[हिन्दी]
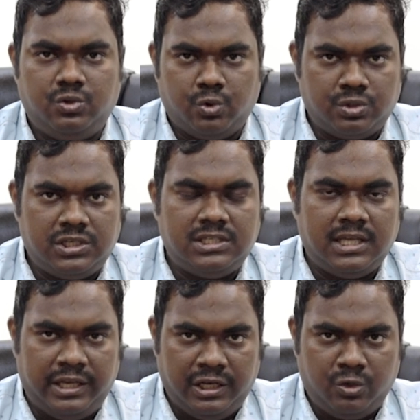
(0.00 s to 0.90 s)
जो
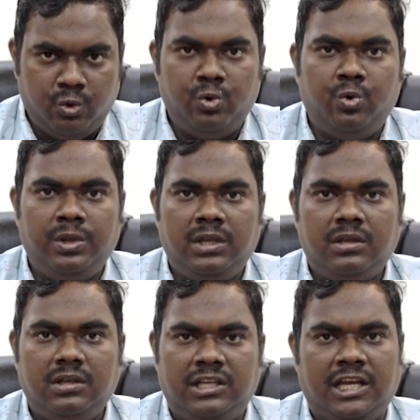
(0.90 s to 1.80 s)
चीज़ें इंक्लूड हुई
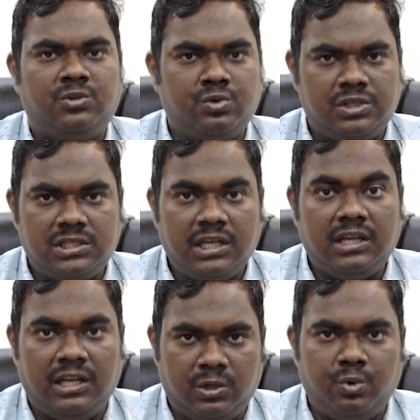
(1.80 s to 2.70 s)
या जो
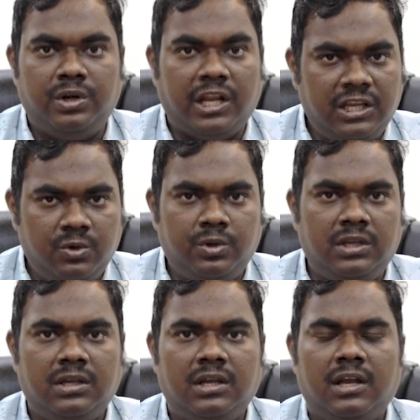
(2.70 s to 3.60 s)
चीज़ें इंक्लूड नहीं हुई